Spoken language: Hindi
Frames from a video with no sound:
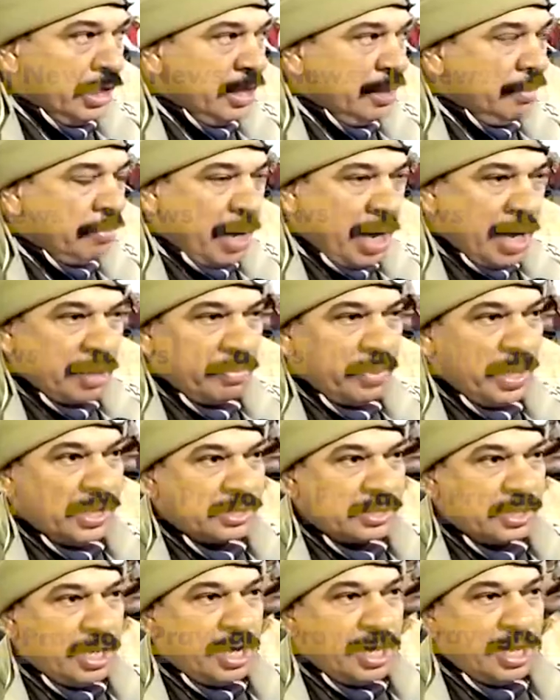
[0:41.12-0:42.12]
जी बाघ
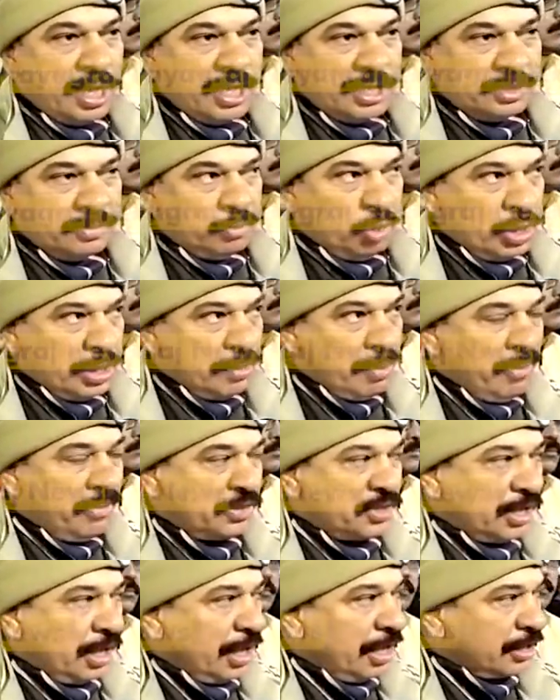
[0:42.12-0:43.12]
मास का आज मौनी
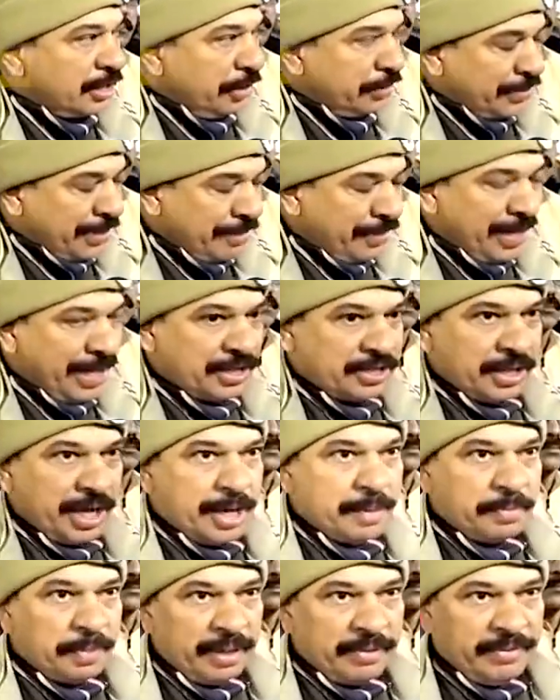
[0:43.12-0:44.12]
अमावस्या का सबसे बड़ा
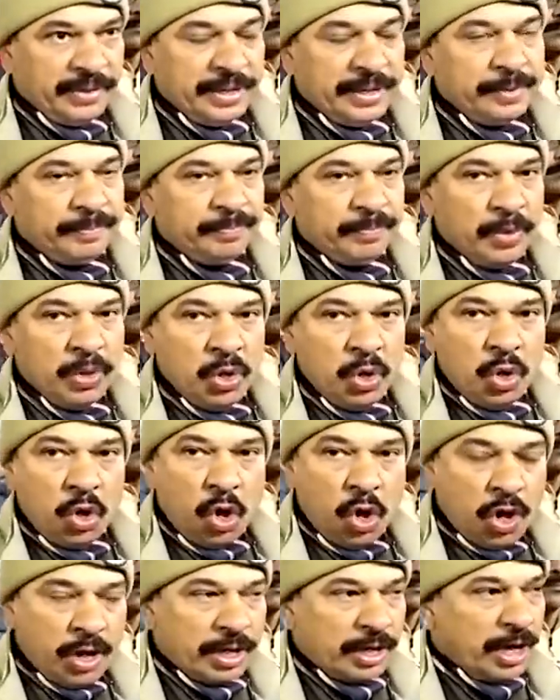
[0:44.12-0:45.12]
स्नान पर्व है
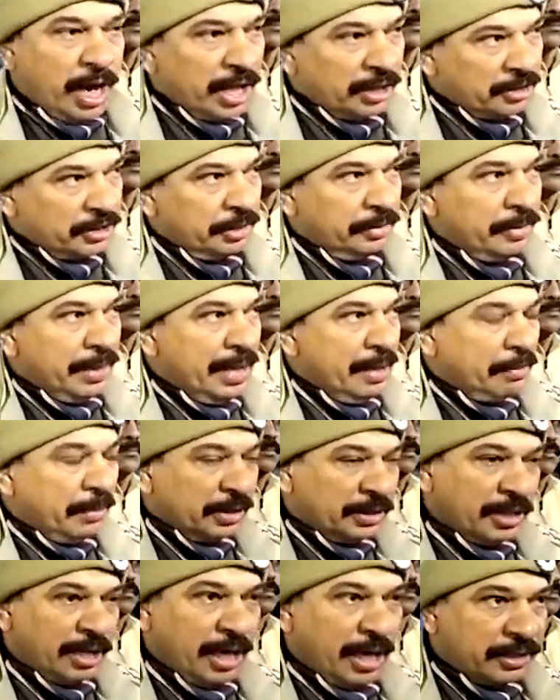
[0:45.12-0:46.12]
और रात्रि में
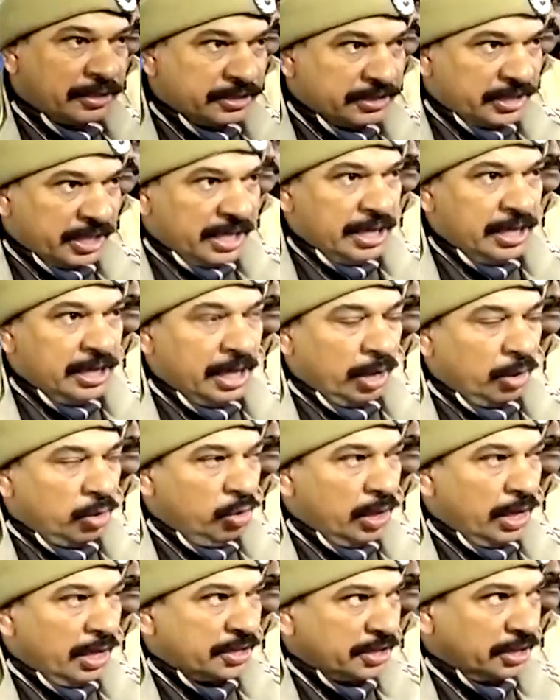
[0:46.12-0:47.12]
मध्य रात से ही
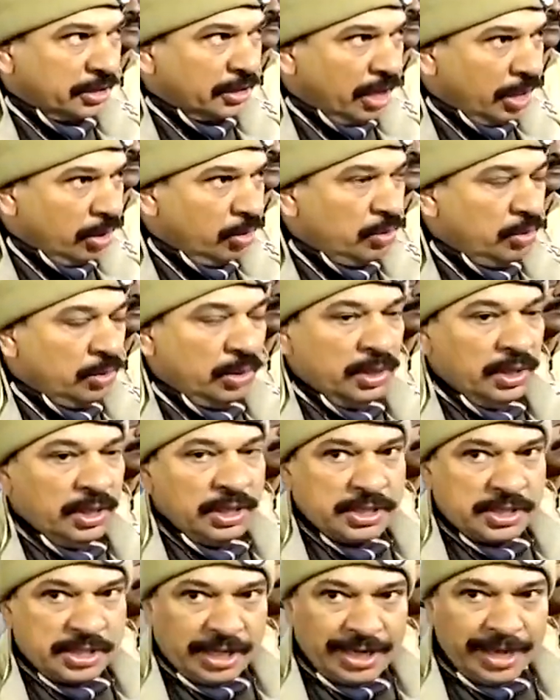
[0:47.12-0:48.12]
लाखों लाख श्रद्धालु
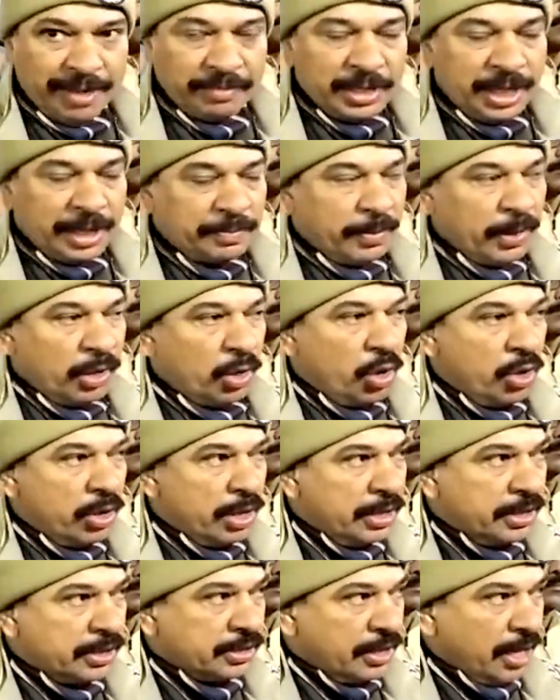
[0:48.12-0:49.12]
संगम तट पर
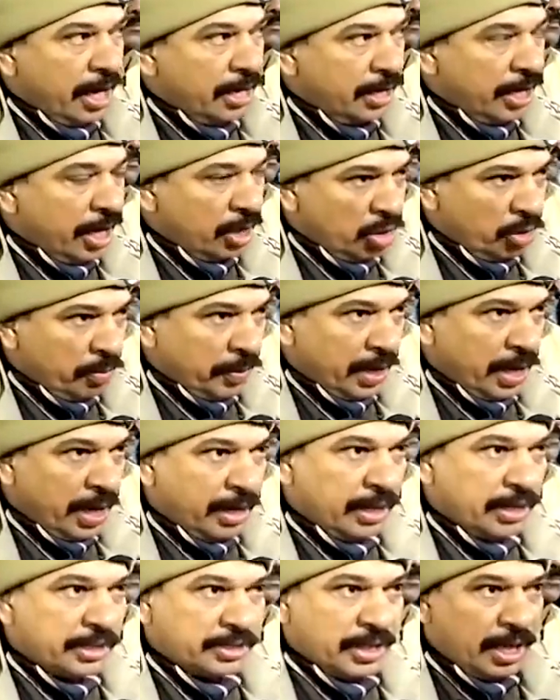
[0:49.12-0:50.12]
और अन्य स्नान घाटों पर
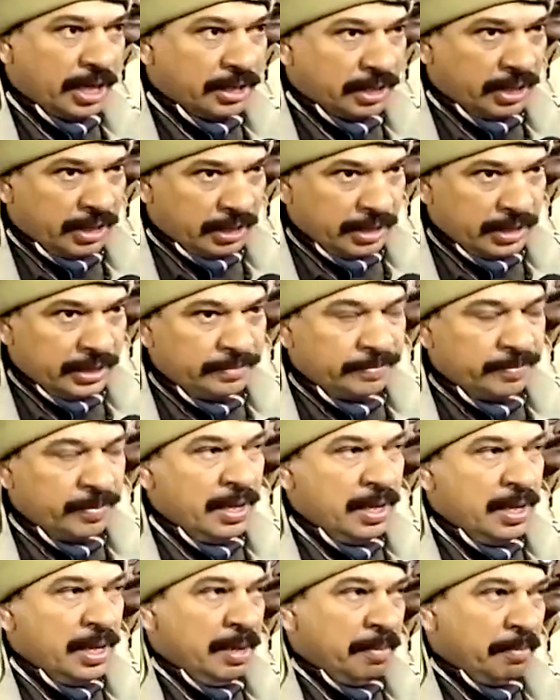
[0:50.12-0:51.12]
आकर स्नान कर रहे
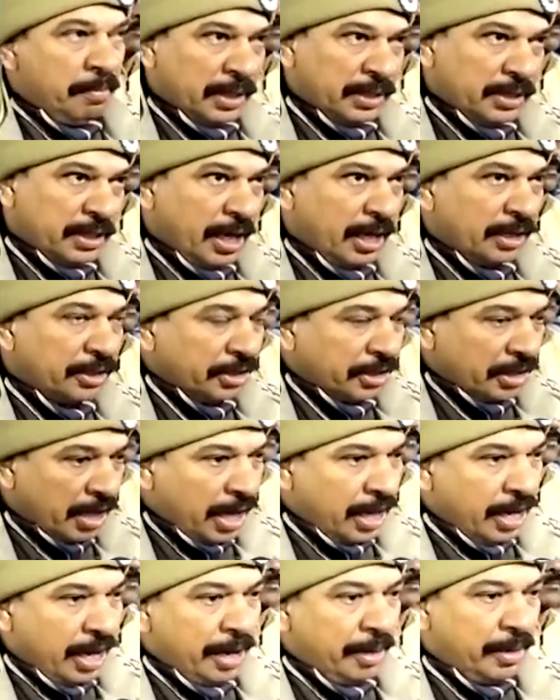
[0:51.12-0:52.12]
हैं मध्य रात्रि
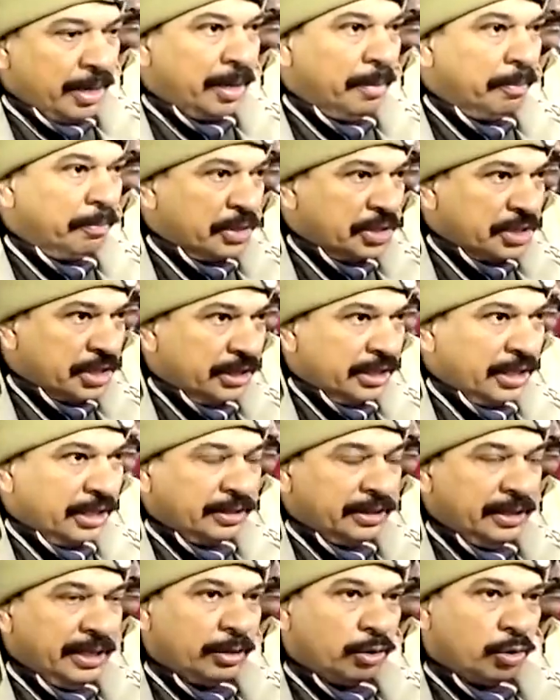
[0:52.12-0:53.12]
क्या हम अगर हम पीछे
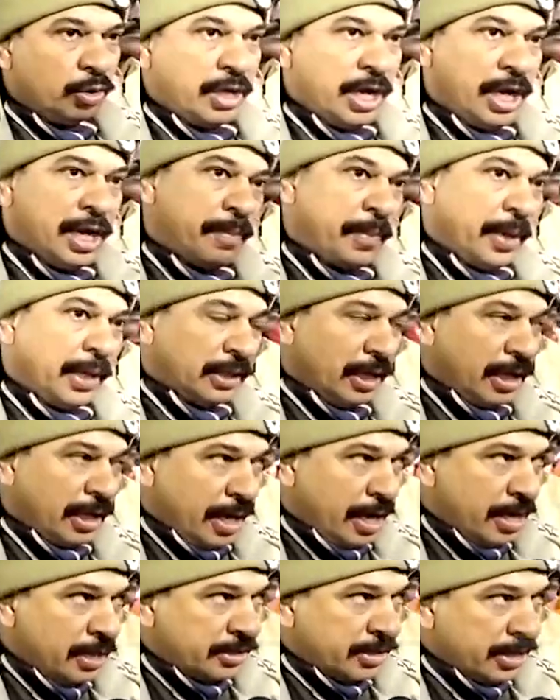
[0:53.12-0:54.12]
देखते हैं तो कल प्रातः
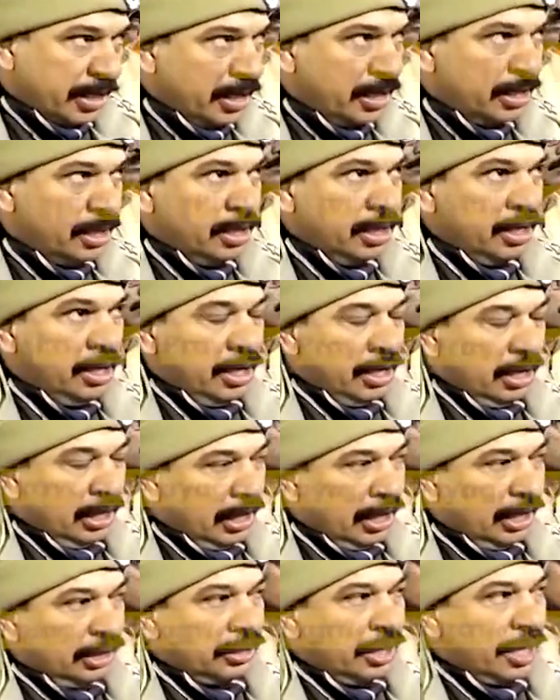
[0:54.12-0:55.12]
काल से ही
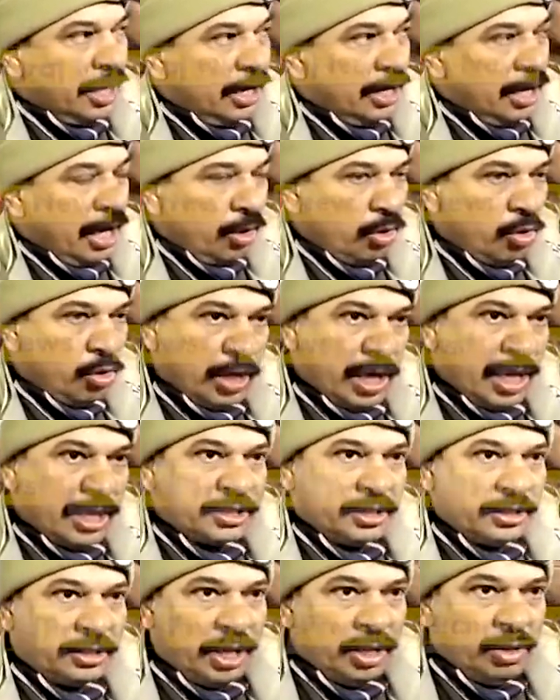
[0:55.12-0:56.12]
लगातार लाखों
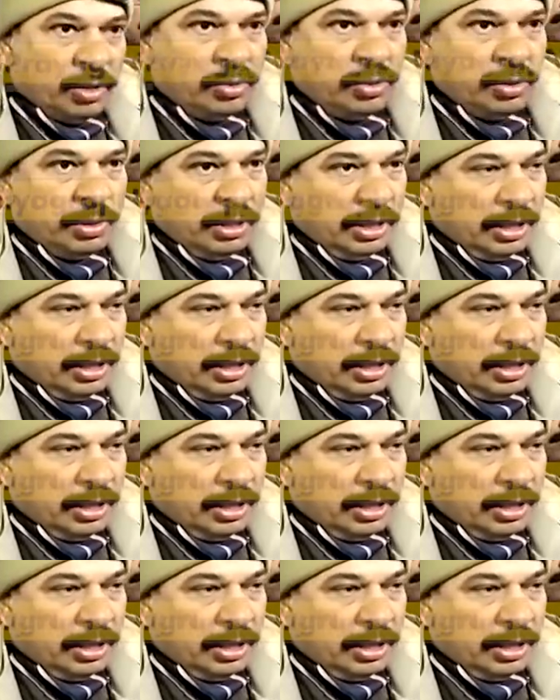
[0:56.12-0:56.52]
लाख श्रद्धालु